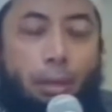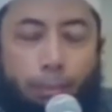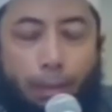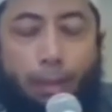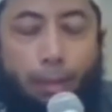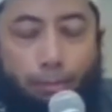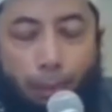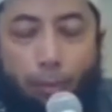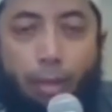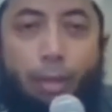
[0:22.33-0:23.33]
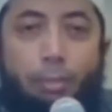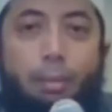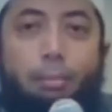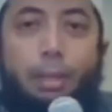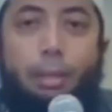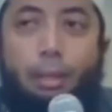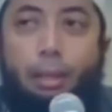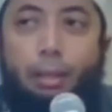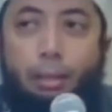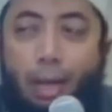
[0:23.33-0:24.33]
eh, penyakit payudara maaf, dan
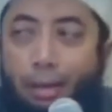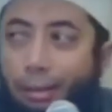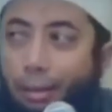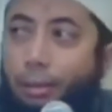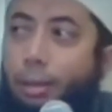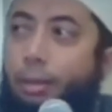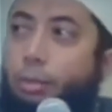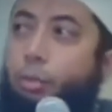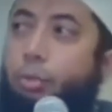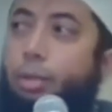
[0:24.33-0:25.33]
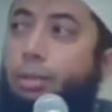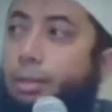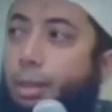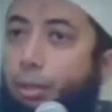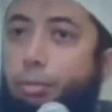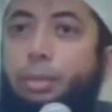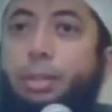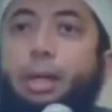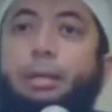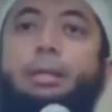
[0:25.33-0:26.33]
ini kankernya sudah stadium
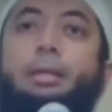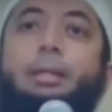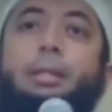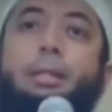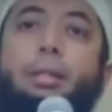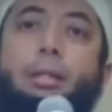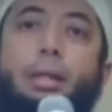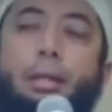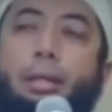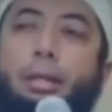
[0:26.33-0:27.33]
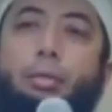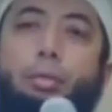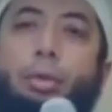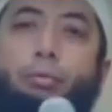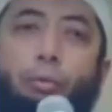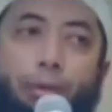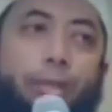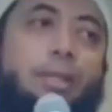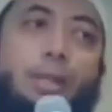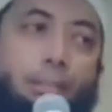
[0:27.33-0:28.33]
sekian, dan ini juga
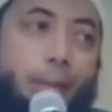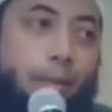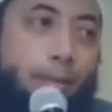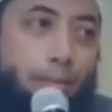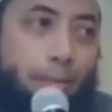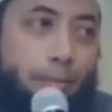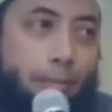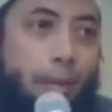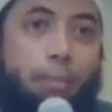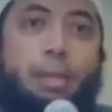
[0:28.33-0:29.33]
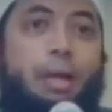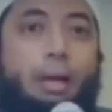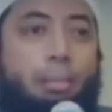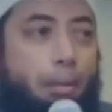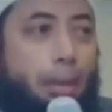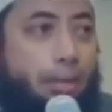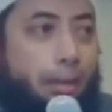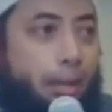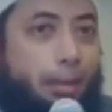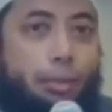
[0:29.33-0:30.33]
fonisnya sama, tapi ini agak berbeda
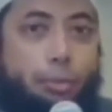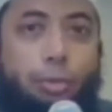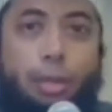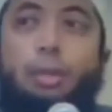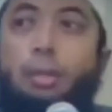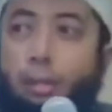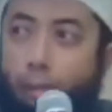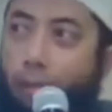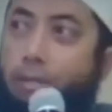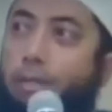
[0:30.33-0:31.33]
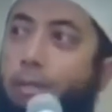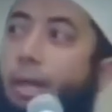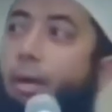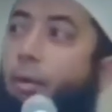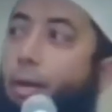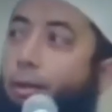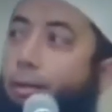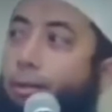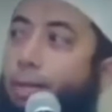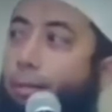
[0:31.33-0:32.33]
sedikit kasusnya. Dia dia
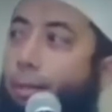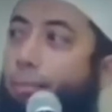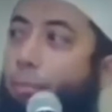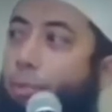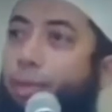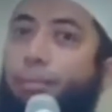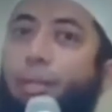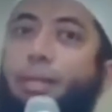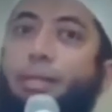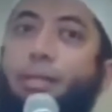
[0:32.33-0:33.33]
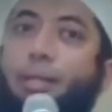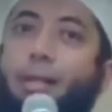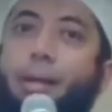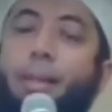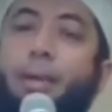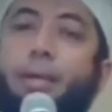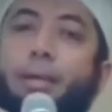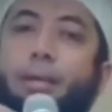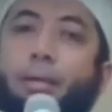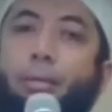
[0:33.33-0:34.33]
orang Jerman Muslim dari di sana.
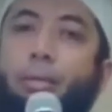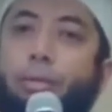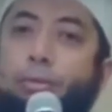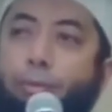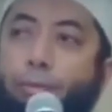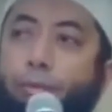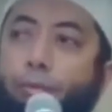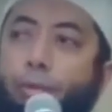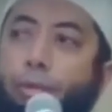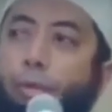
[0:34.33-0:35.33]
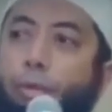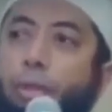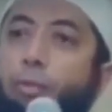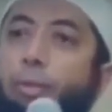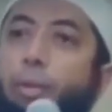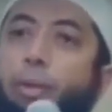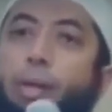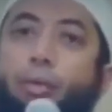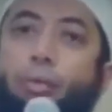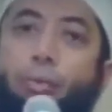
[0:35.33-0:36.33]
Terus sudah vonis dokter dua minggu
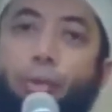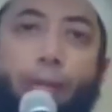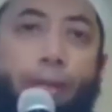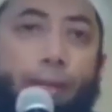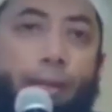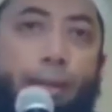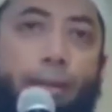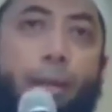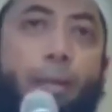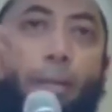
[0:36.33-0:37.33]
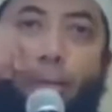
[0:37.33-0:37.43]
lagi umurnya. Dia